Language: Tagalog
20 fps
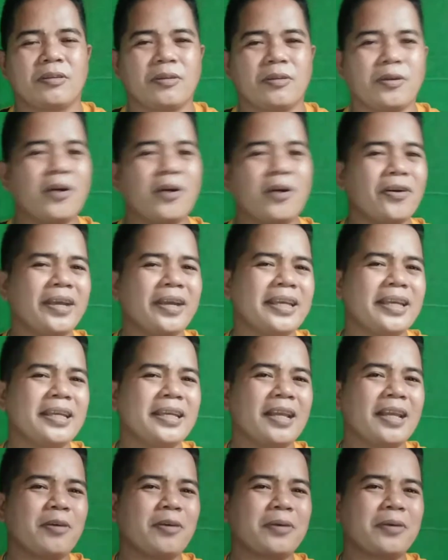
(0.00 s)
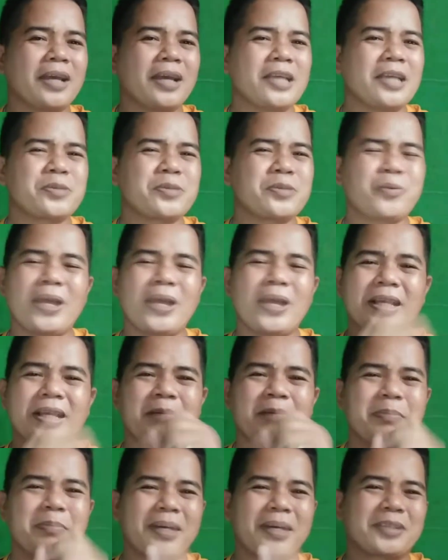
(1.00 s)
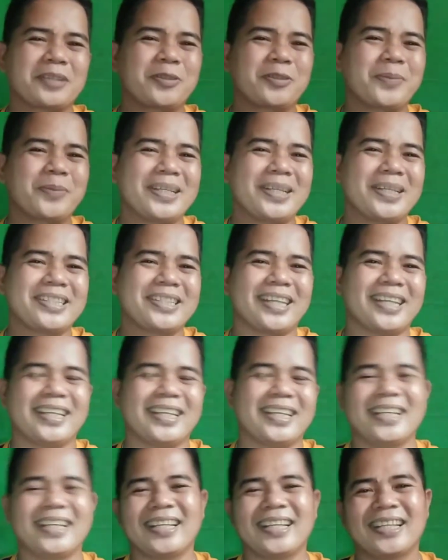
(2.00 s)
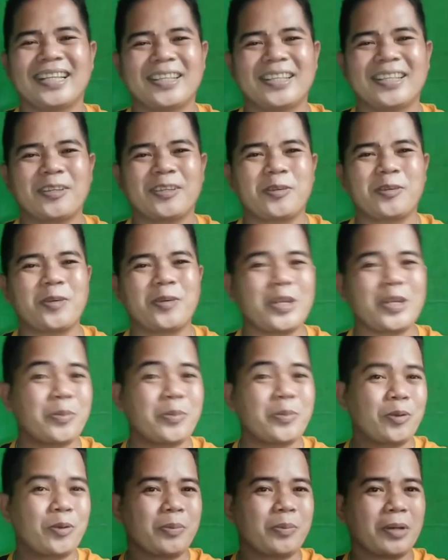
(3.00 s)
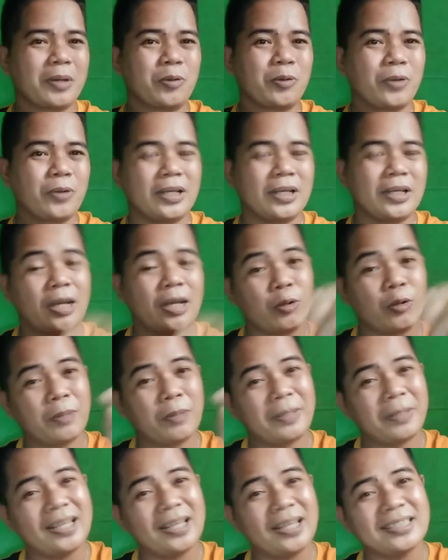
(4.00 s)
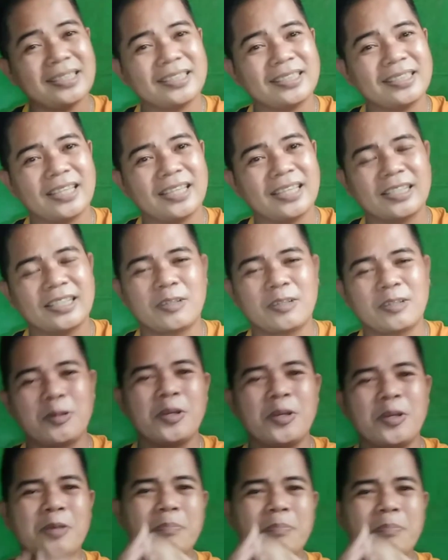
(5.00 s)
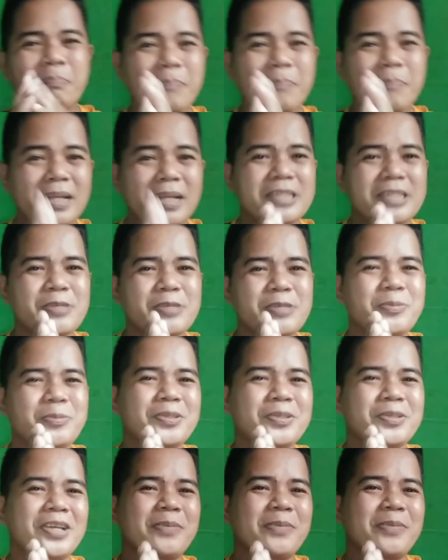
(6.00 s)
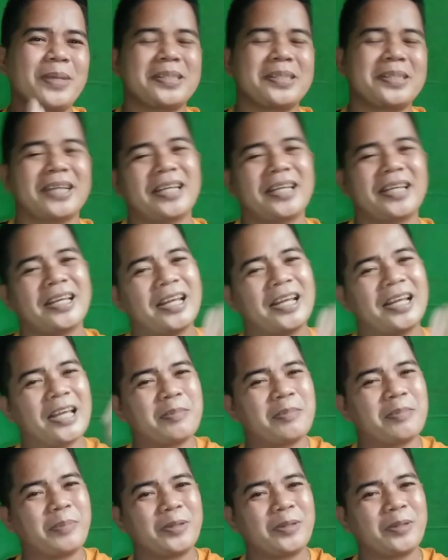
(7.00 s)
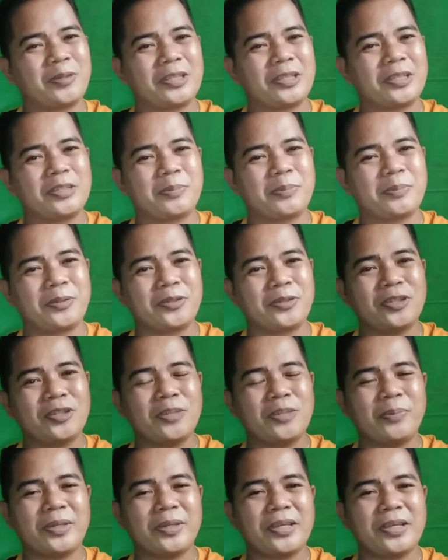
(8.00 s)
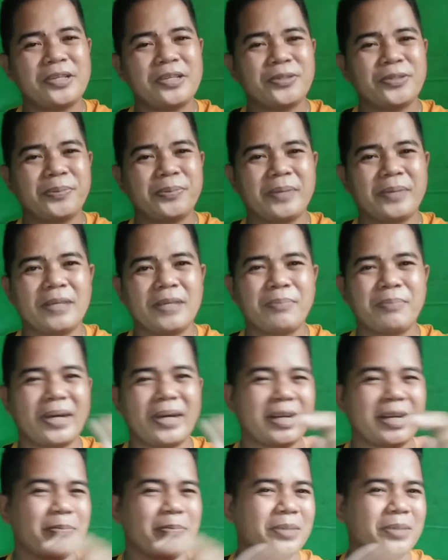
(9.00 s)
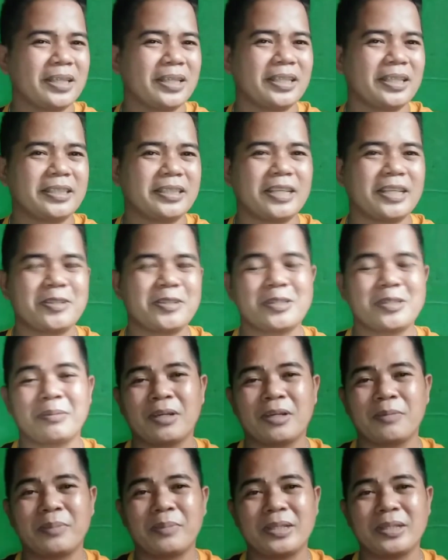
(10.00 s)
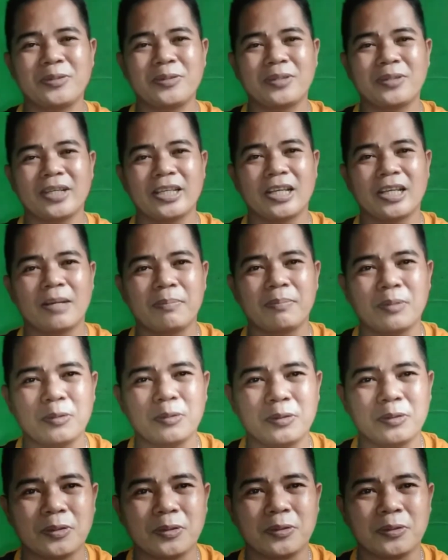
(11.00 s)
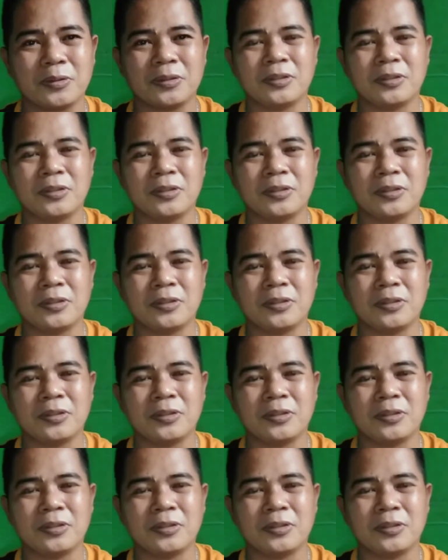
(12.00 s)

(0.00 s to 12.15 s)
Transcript: Okay, hello guys! Welcome back to my channel. Kung kayo po ay baguhan lang o napadaan sa channel ko, please subscribe my channel at pindutin nyo po yung notification bell para updated kayo sa mga video na i-upload ko